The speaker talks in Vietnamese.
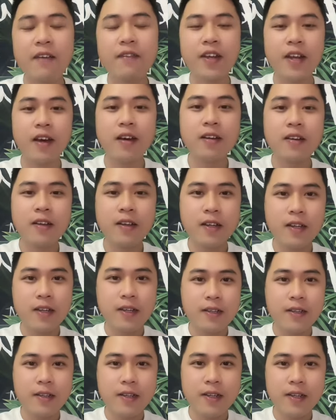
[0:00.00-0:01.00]
đó.
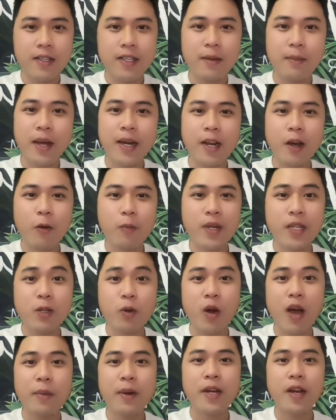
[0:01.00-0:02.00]
À, thì ban đầu mình
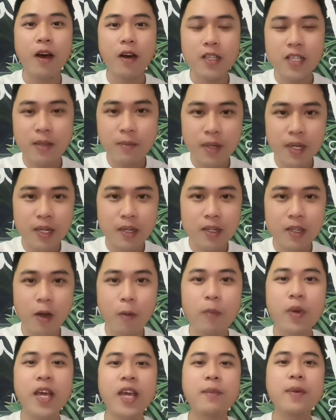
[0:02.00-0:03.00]
qua bên đó thì mình
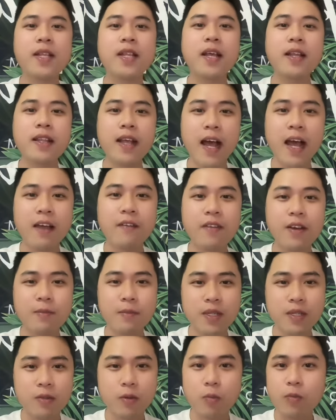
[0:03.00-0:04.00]
không hề bị tiếng Thái và
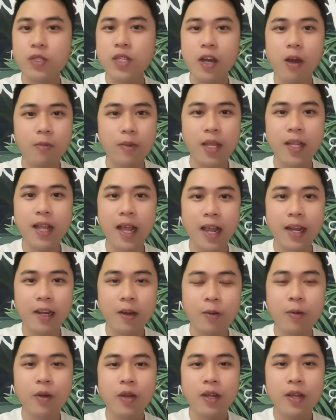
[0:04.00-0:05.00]
mình cũng chưa học tiếng Thái
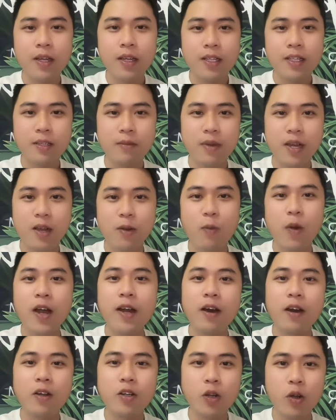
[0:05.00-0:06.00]
đâu. Nhưng mà qua
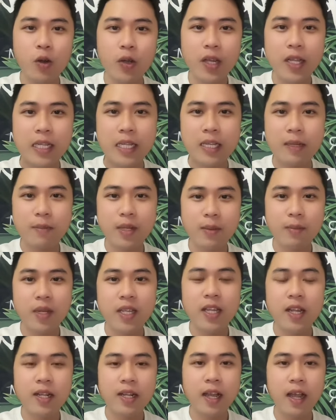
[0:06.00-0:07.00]
đó rồi á, thì mình mới
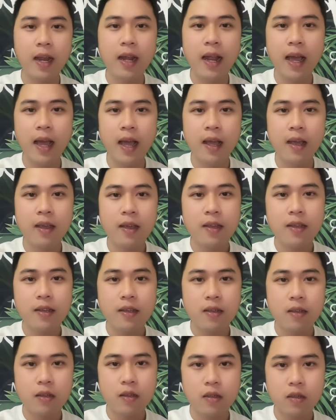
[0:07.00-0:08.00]
nhận thấy là
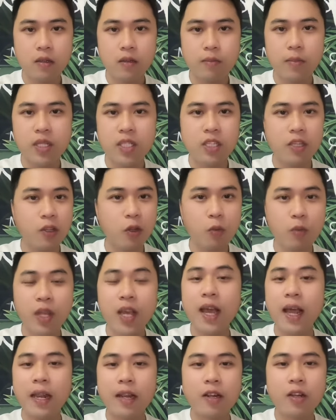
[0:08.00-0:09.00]
uh, mình sử dụng
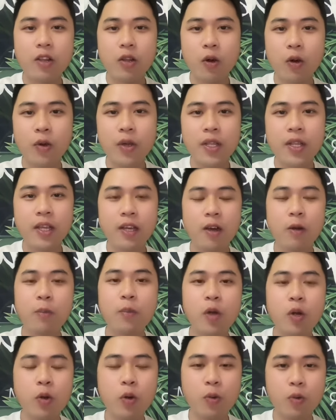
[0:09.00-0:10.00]
tiếng Anh thôi thì không
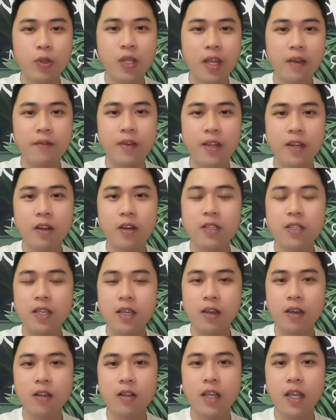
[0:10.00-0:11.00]
có đủ tại vì nó chỉ
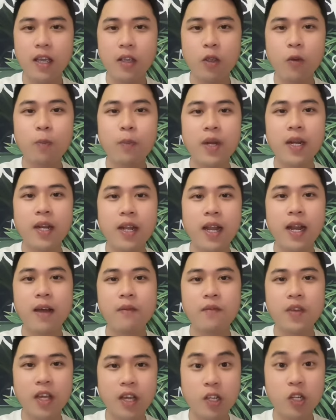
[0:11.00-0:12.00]
có thể giúp mình để
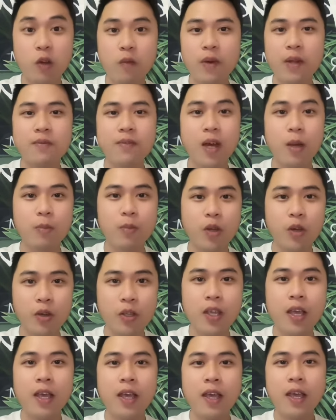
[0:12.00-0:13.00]
làm việc ở trong văn phòng thôi.
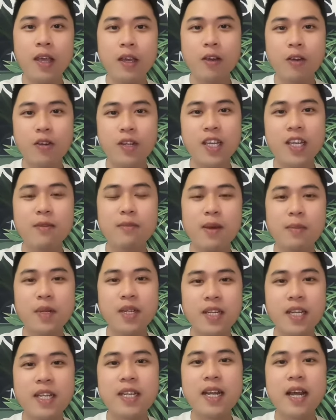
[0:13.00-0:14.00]
Còn khi mà
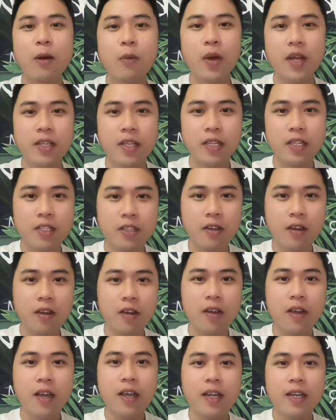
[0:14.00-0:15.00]
mình đi ra ngoài thị trường,
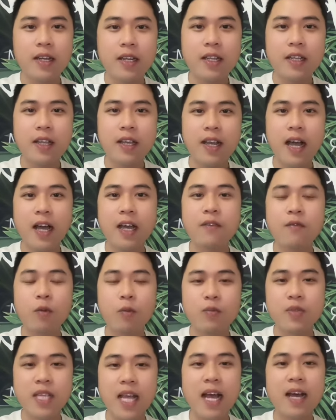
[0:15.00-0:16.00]
đi tới các cái
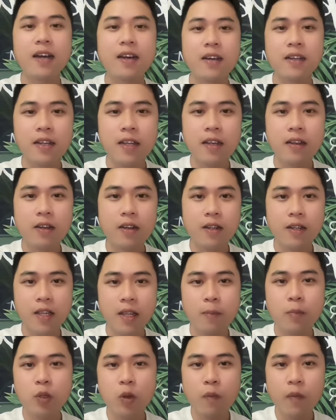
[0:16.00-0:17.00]
vùng xa hơn á
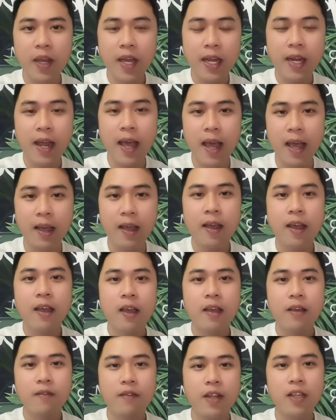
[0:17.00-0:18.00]
tiếp xúc với khách hàng
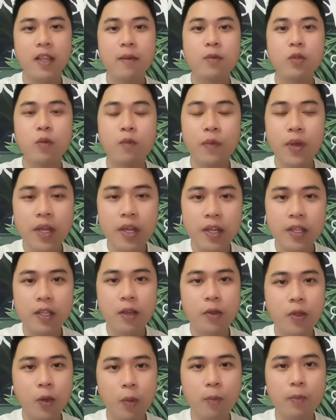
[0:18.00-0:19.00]
và tiếp xúc với người
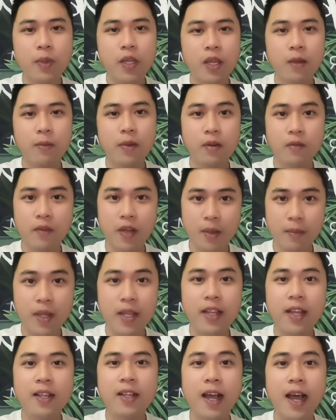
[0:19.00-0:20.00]
tiêu dùng thì mình phải biết
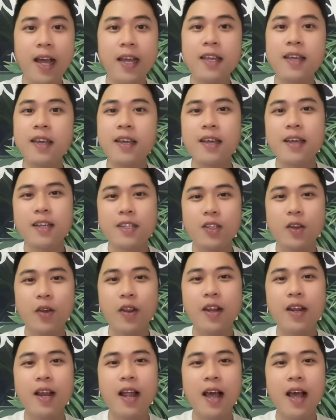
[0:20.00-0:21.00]
tiếng Thái cho
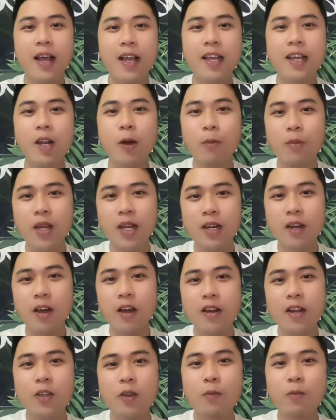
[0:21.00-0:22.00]
nên là cái động lực
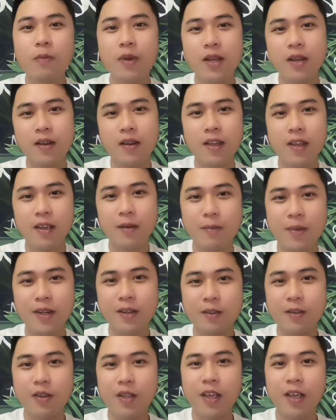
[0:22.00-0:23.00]
đó đã giúp mình để mình
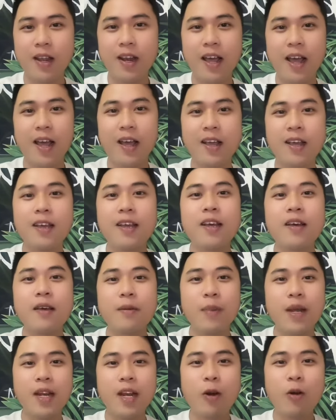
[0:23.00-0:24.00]
có thể là
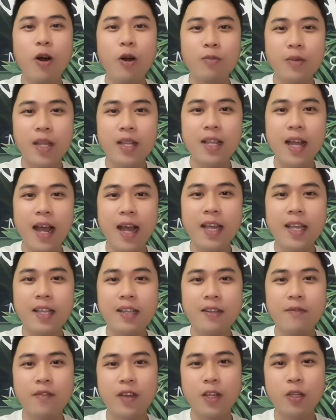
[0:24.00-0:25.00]
bắt đầu học tiếng Thái
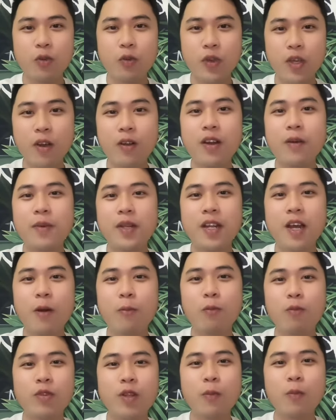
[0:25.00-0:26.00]
và chủ yếu là mình
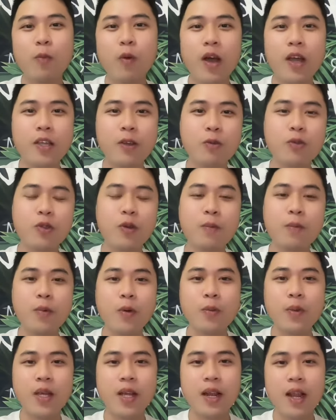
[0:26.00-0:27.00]
học thông qua YouTube
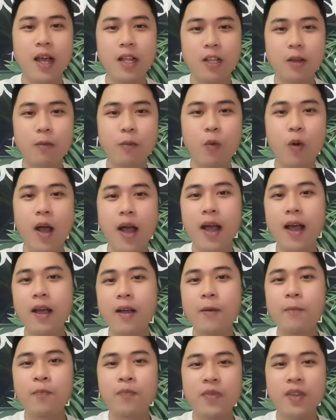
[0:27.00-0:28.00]
cũng như là thông qua
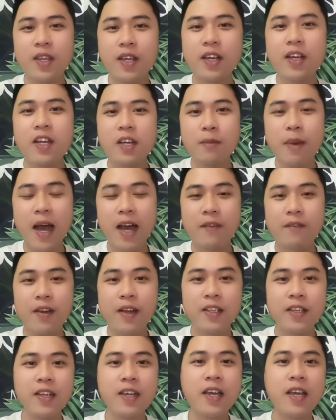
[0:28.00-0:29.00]
những người bạn và
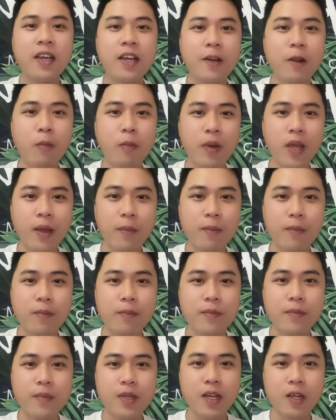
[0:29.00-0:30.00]
những cái người đồng nghiệp
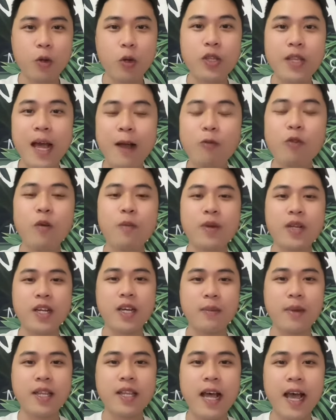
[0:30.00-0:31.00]
à, đối tác của mình
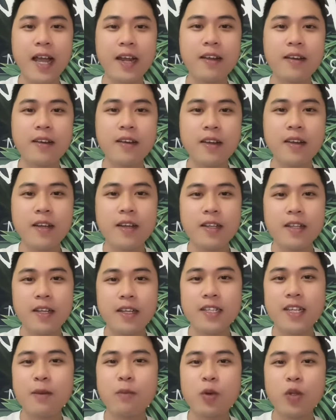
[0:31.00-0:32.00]
ở bên Thái đó thì
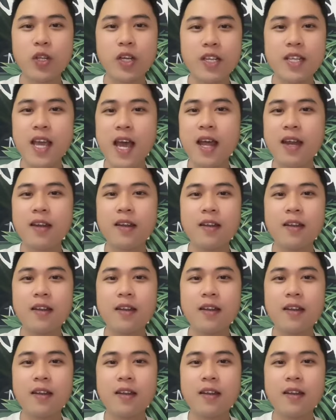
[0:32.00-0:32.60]
sau một thời gian